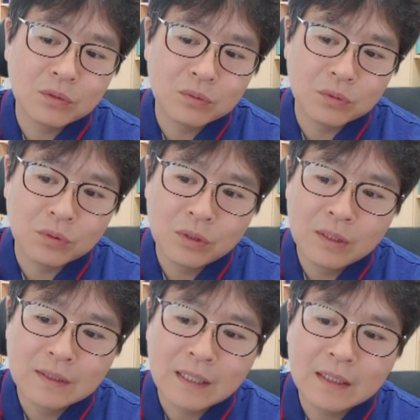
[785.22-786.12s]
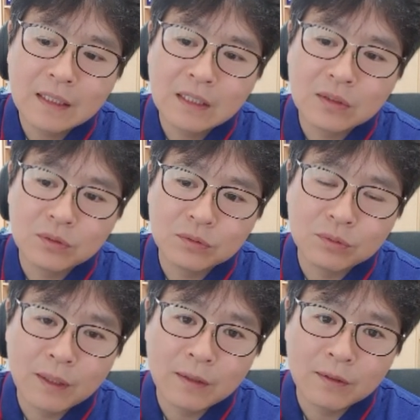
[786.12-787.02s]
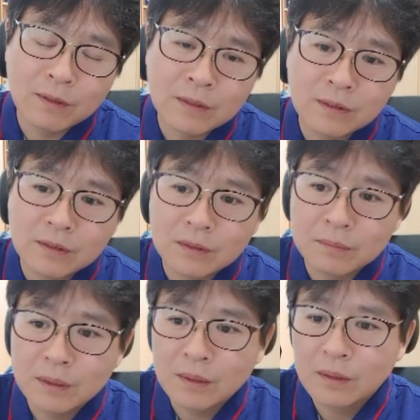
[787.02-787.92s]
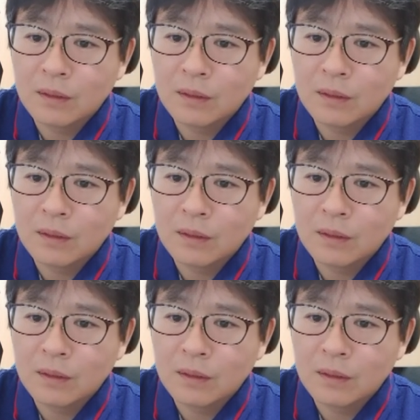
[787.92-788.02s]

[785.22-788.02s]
정도, 4단계 정도 돼요. 관절염이.